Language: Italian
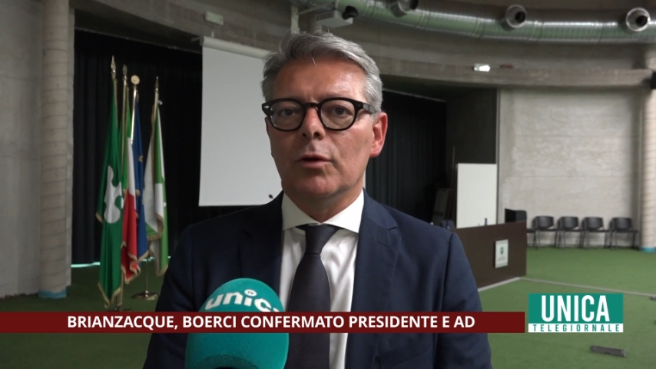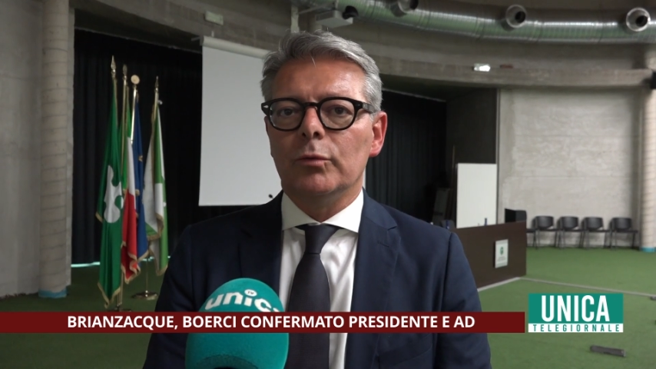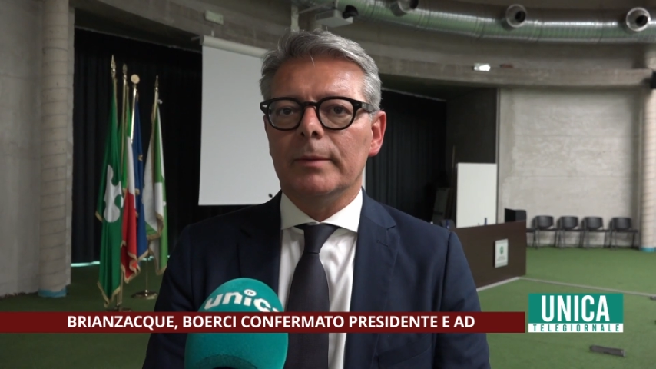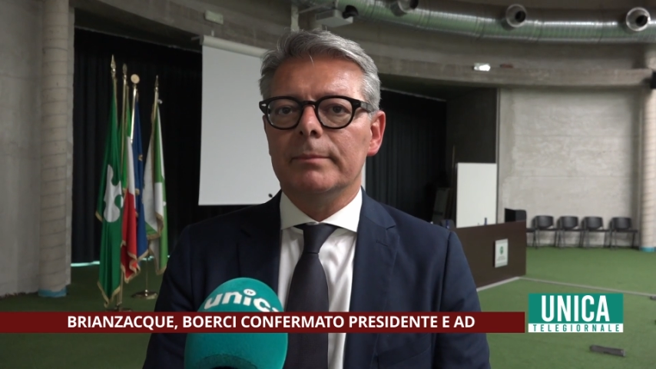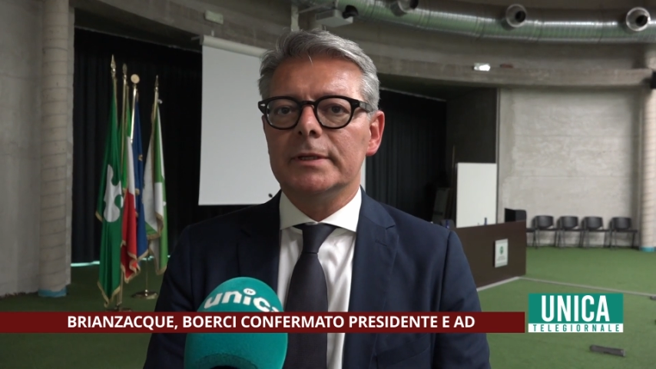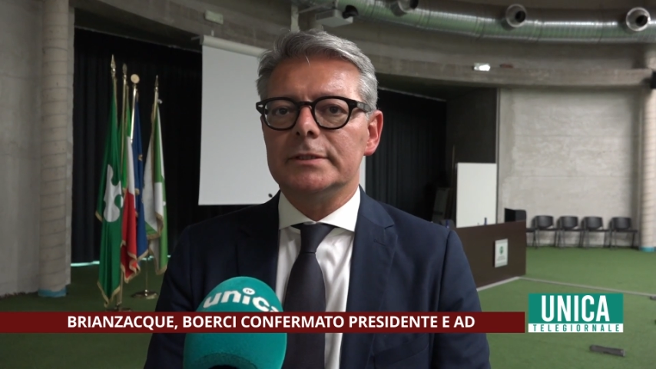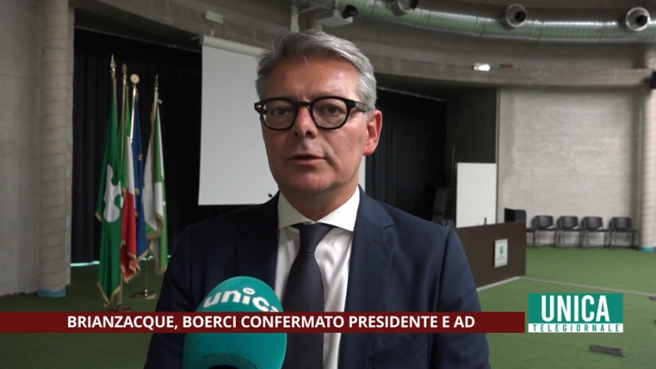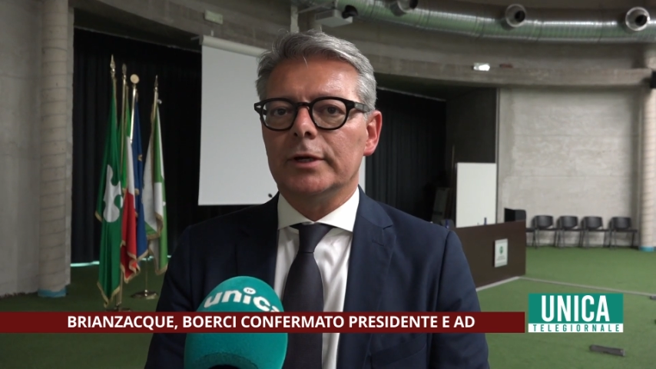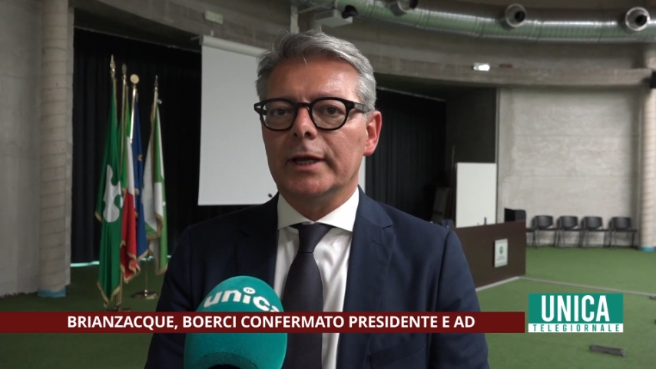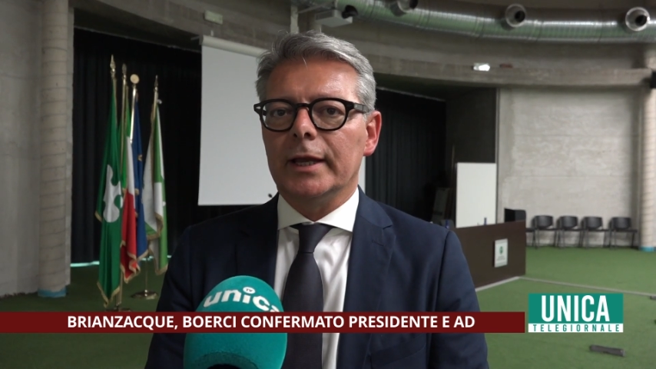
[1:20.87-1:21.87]

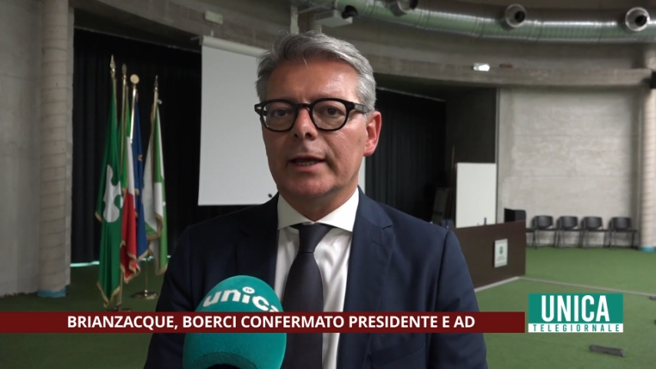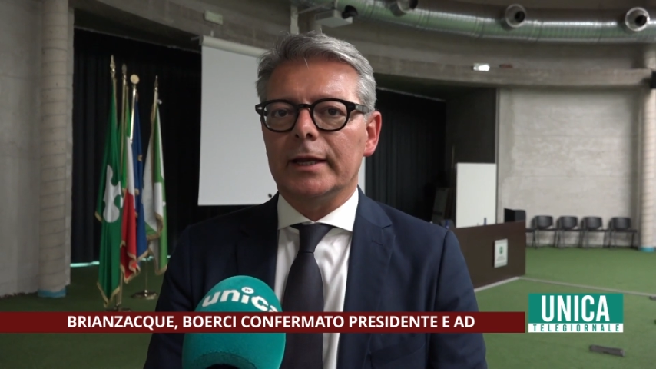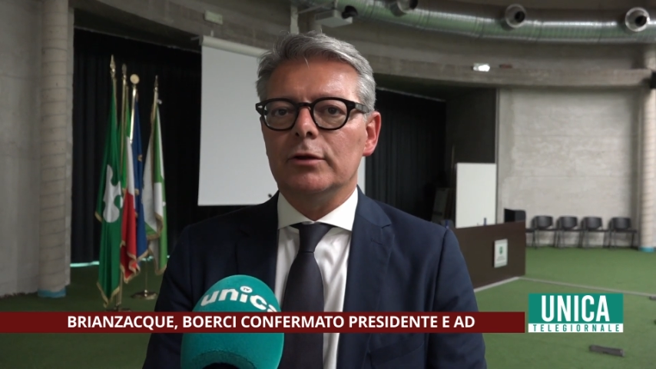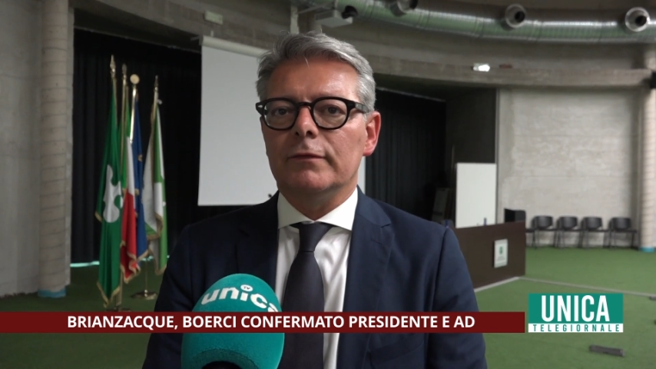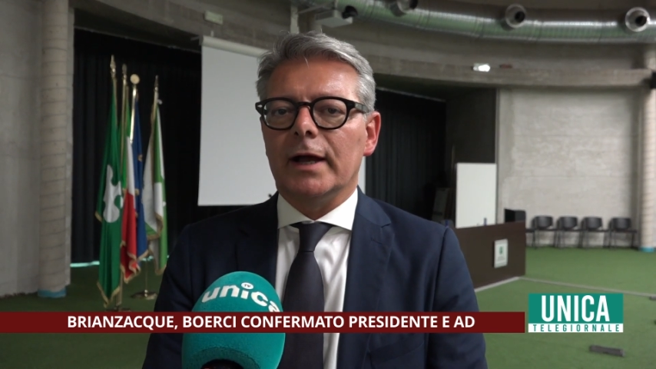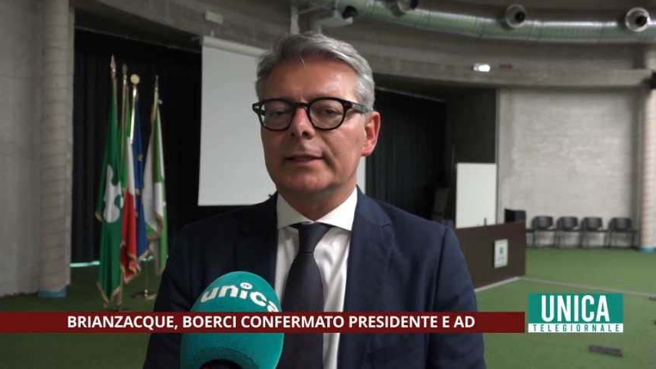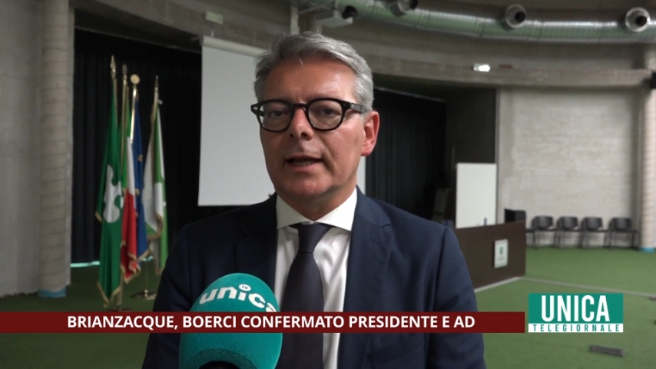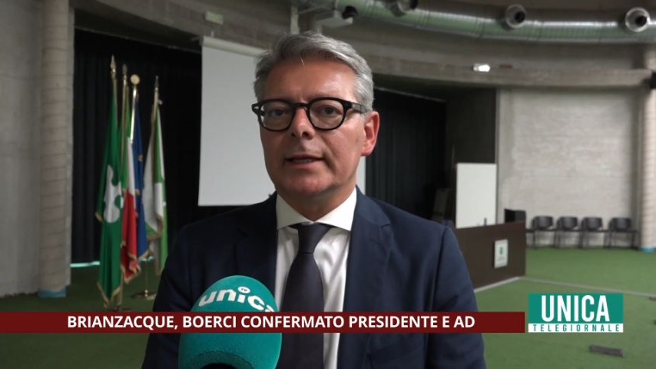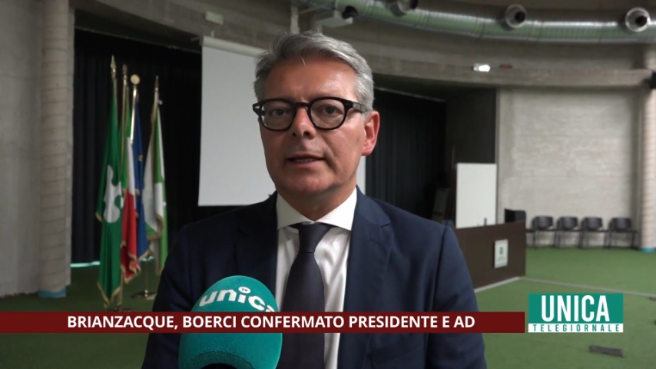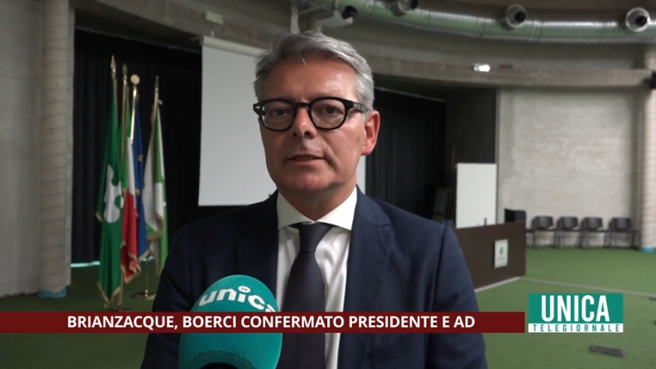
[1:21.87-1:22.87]
un'ambizione rinnovata
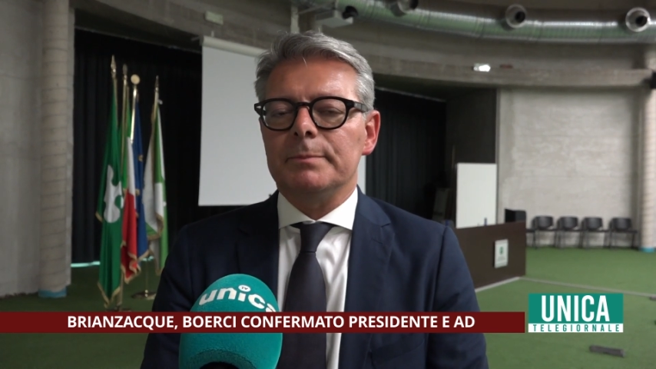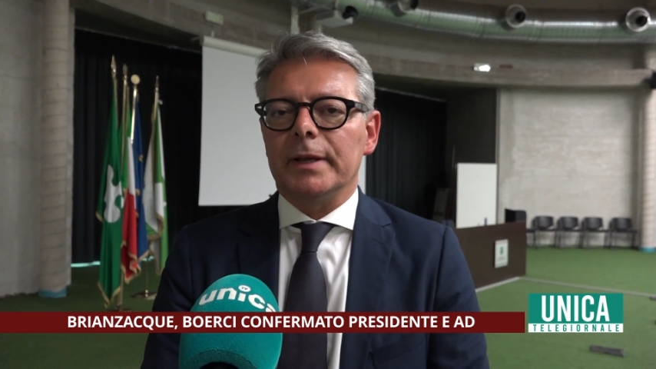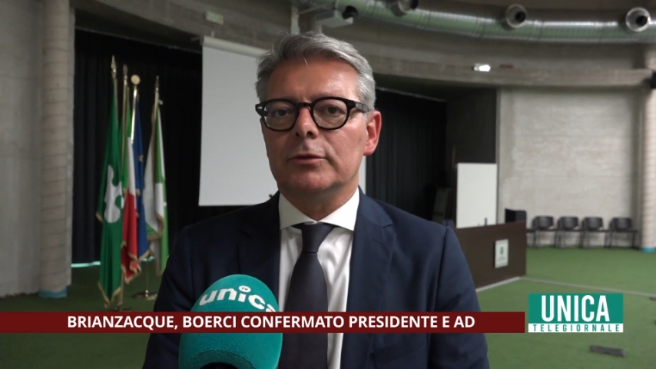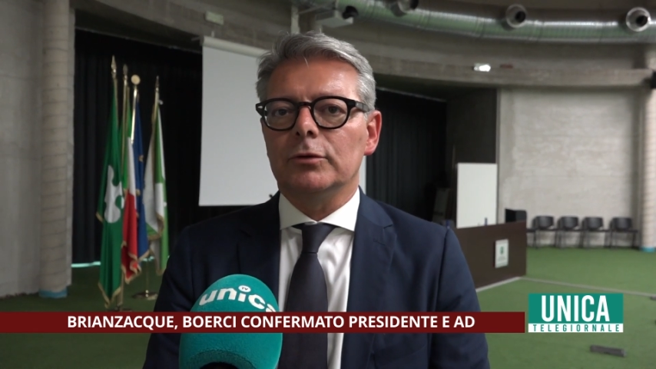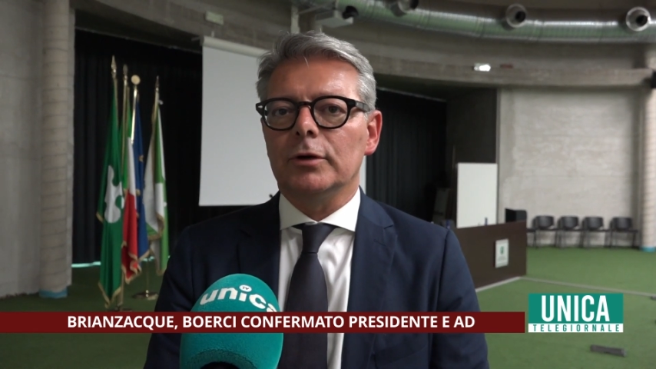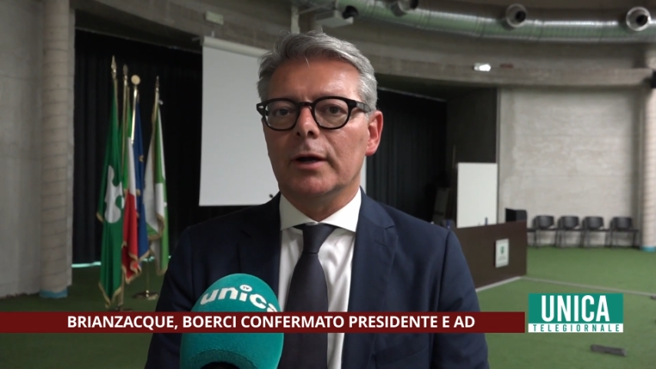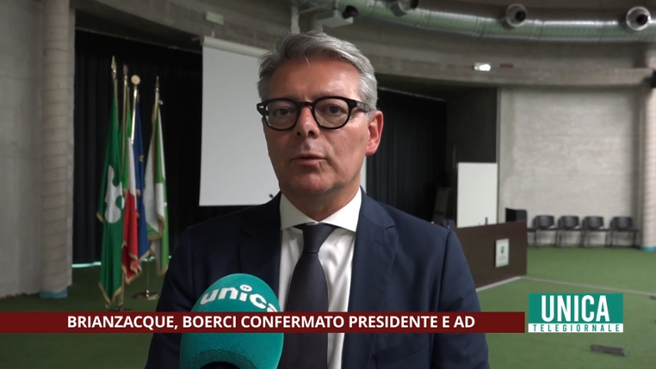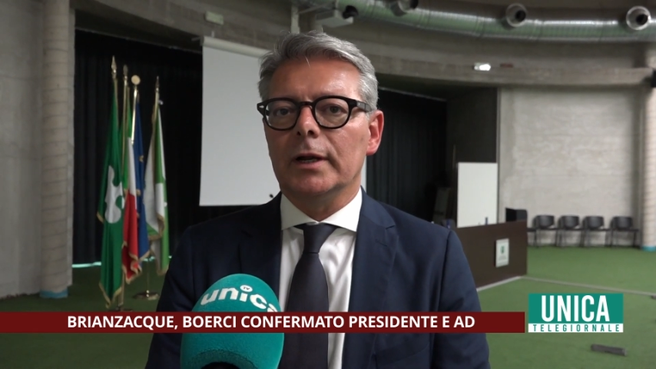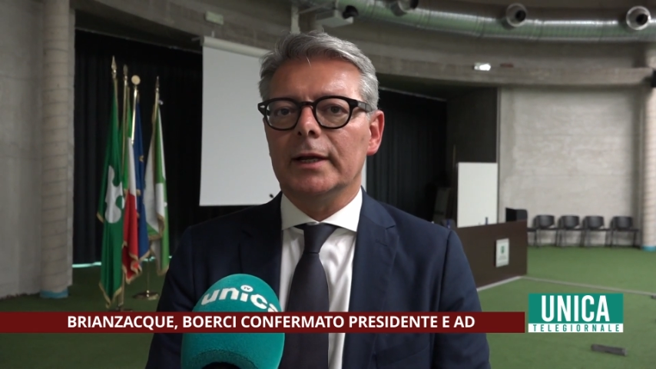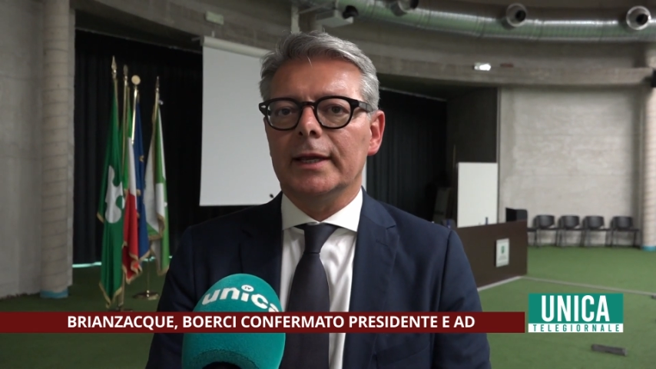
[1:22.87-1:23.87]
anche rispetto a quella